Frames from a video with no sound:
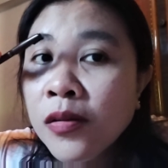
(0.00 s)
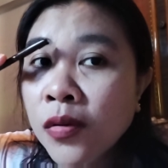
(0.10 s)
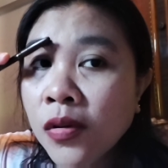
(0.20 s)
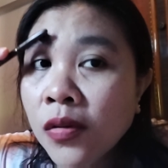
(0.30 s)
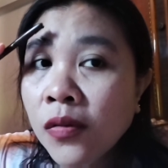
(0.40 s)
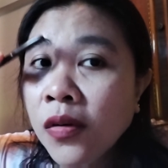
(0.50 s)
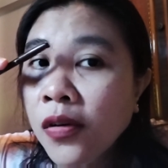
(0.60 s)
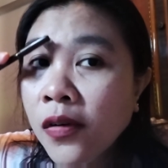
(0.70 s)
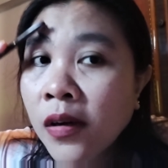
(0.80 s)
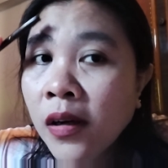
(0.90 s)
desa itu
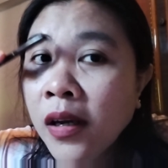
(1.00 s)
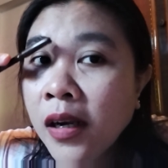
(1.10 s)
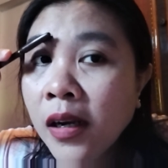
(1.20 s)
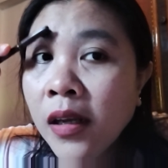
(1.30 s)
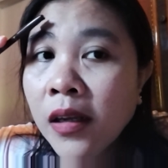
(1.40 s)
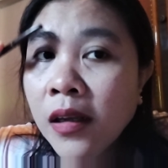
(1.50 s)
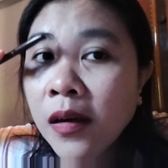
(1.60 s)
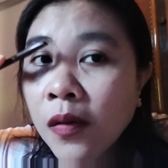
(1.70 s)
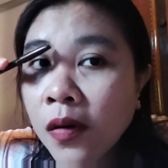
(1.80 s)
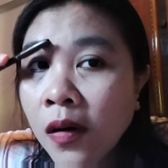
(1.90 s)
koyok ngene
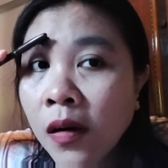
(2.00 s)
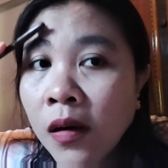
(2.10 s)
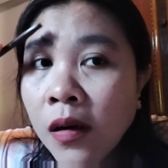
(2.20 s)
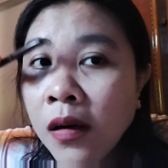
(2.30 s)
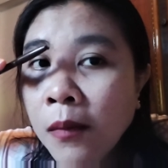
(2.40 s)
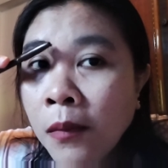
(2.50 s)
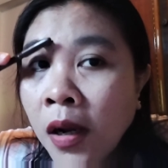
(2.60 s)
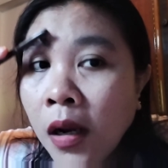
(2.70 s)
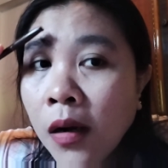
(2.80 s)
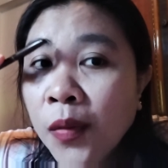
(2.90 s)
iki lur
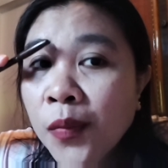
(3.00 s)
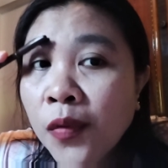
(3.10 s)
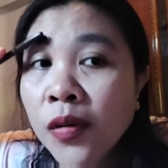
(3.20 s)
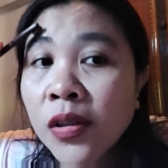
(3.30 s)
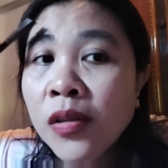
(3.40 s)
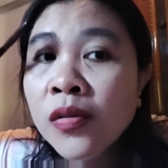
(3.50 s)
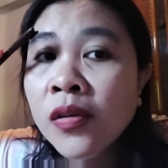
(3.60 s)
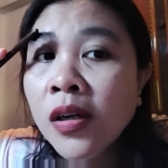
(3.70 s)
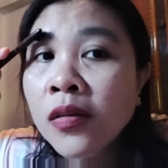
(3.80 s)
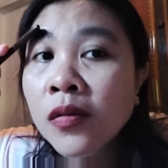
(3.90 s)
maklum wong
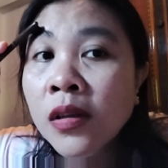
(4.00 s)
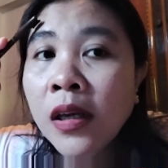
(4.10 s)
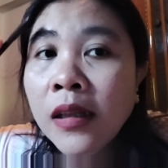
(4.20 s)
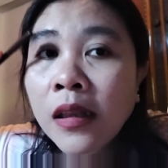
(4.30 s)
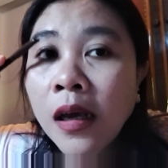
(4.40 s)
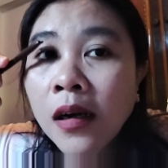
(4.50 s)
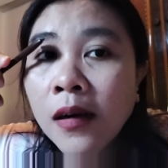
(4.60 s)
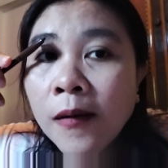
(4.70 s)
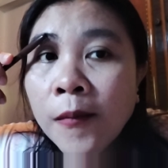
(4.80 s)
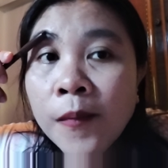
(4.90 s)
desa ora iso dandan